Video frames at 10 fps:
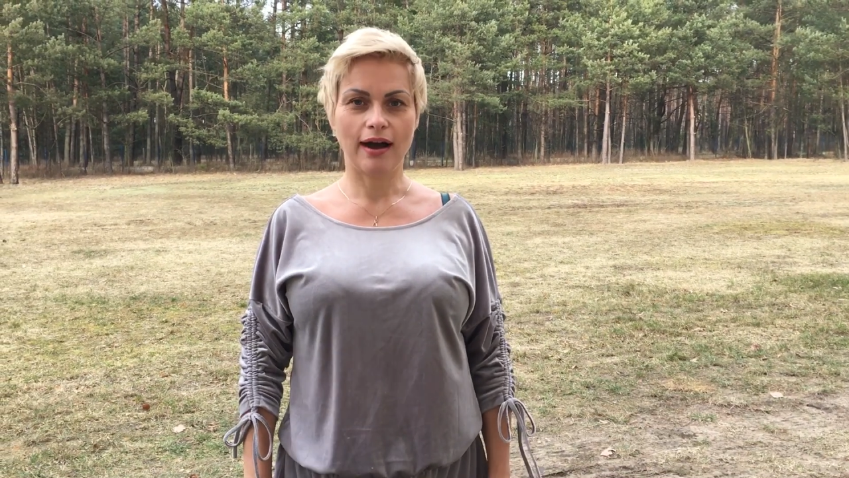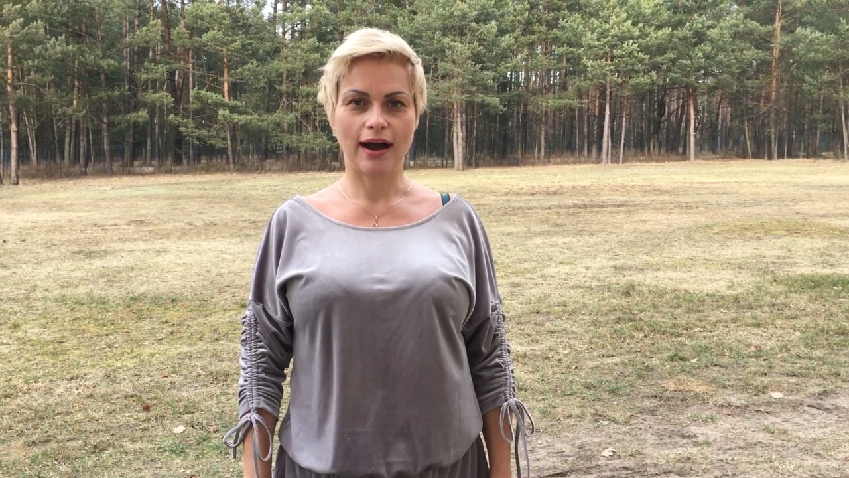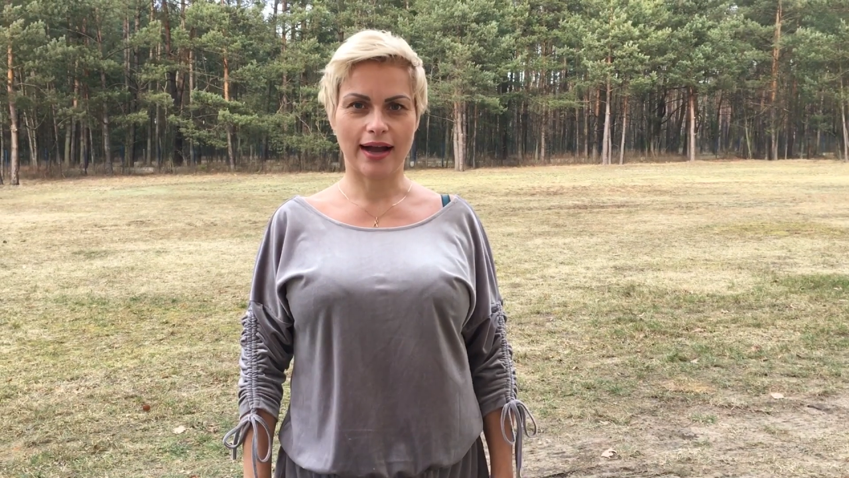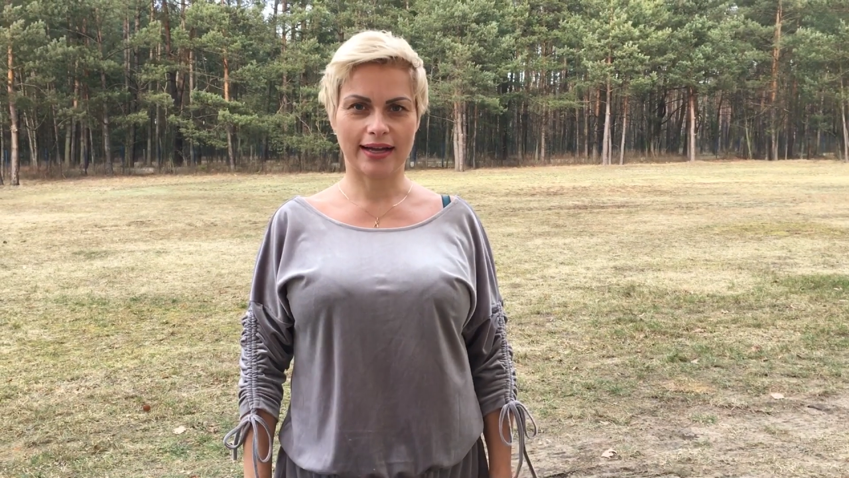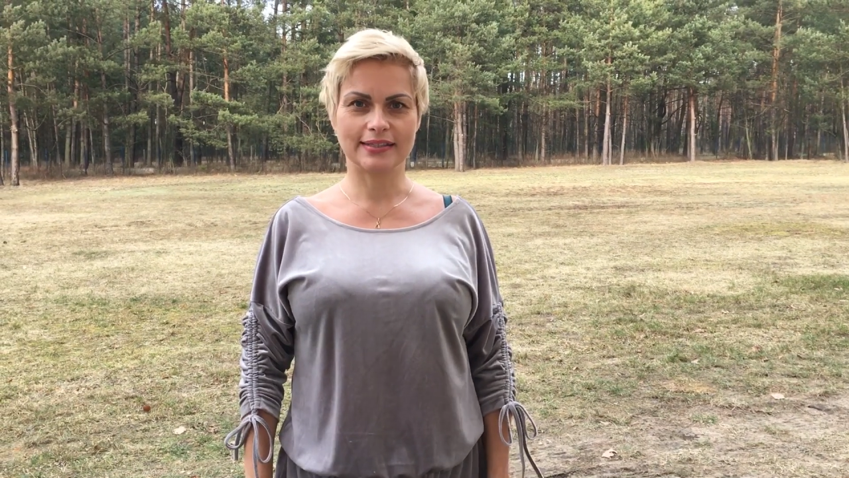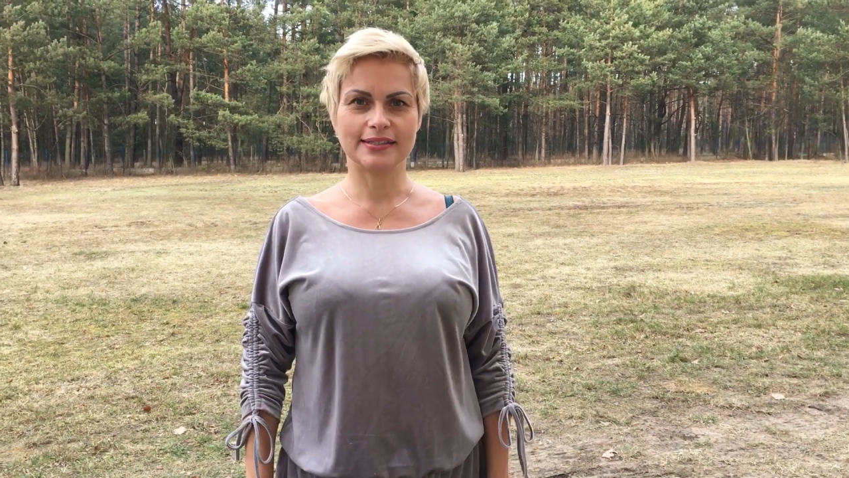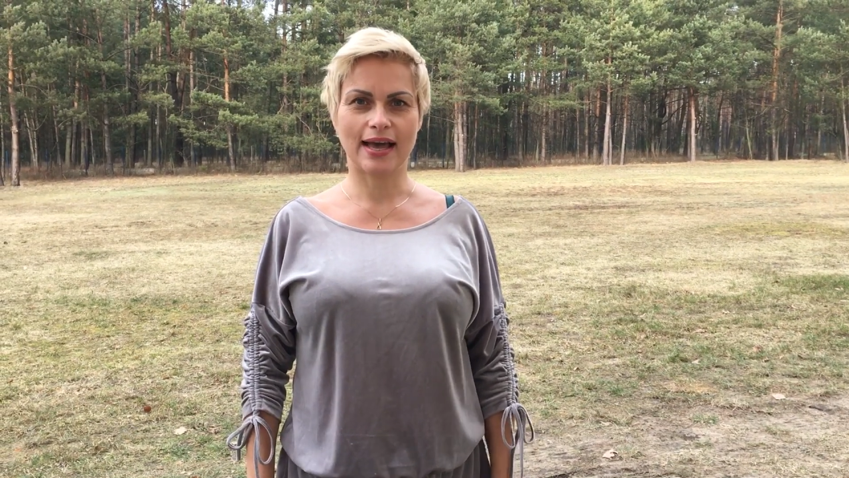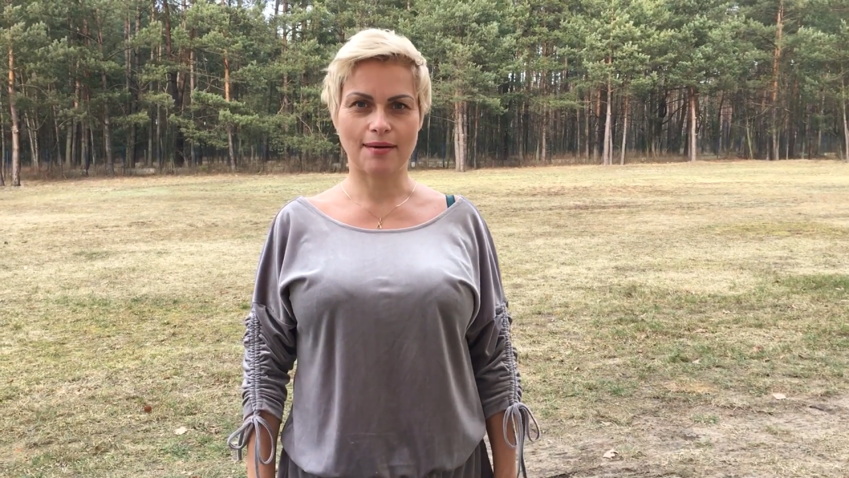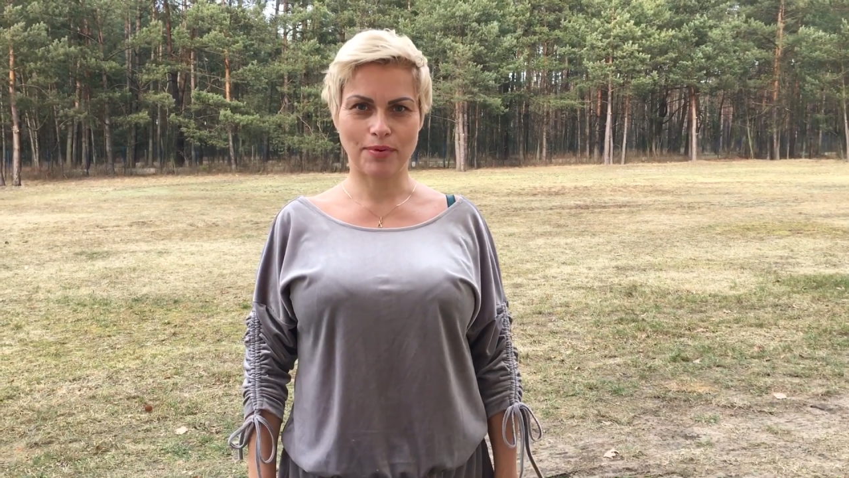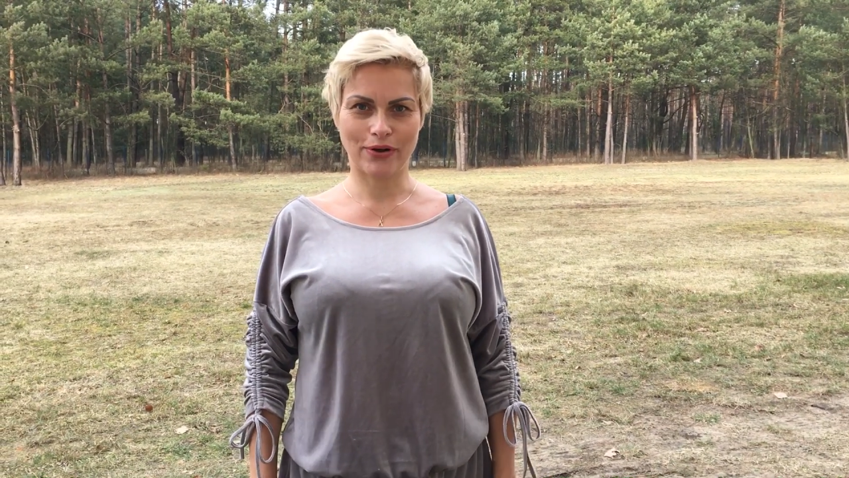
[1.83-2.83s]
agencja
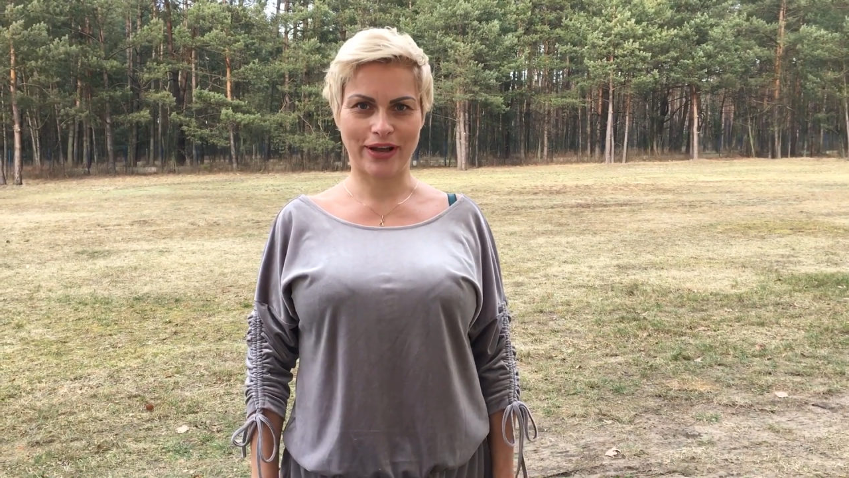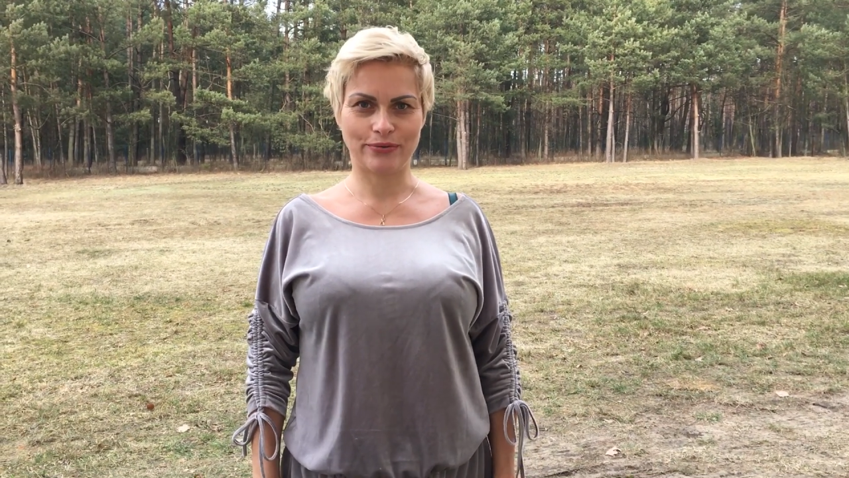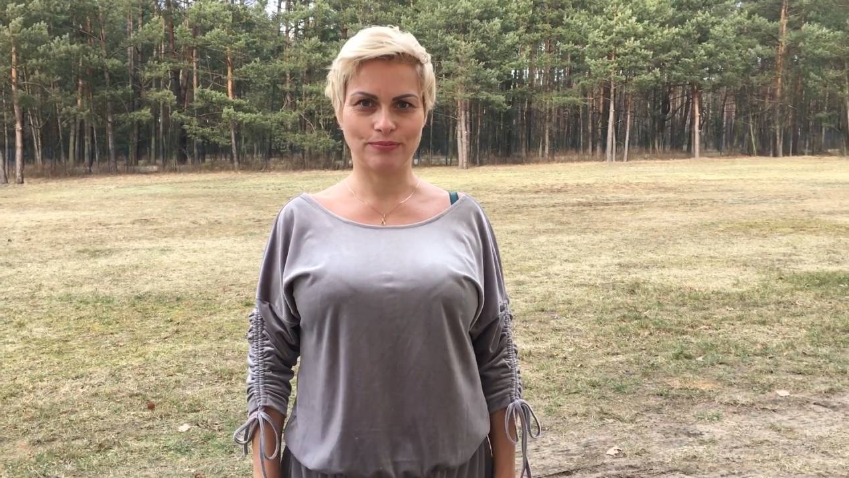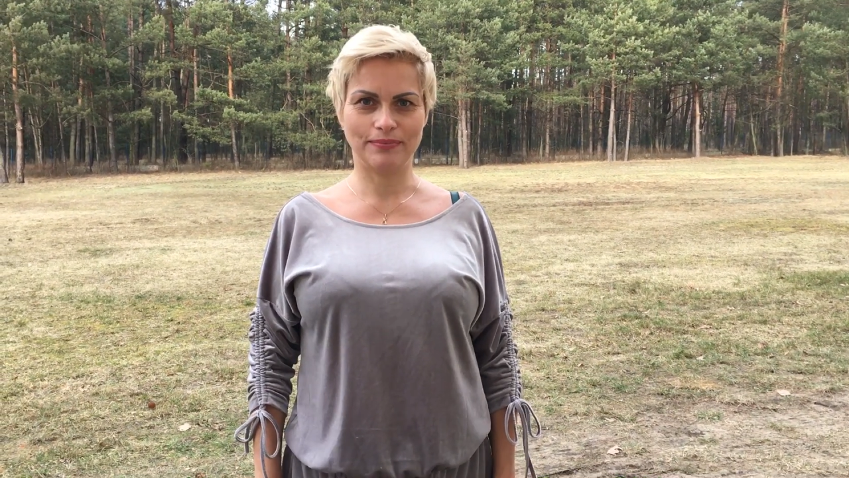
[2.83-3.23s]
Apogeum.